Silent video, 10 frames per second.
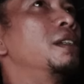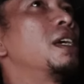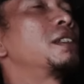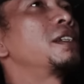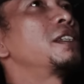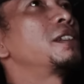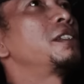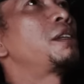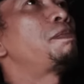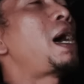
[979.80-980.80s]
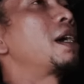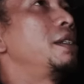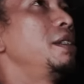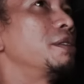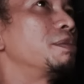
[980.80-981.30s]
Nah, singkat cerita
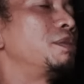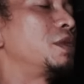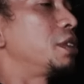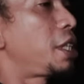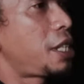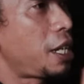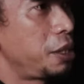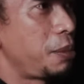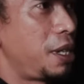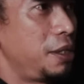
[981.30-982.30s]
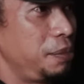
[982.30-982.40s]
pagi, saya sakit, Bang.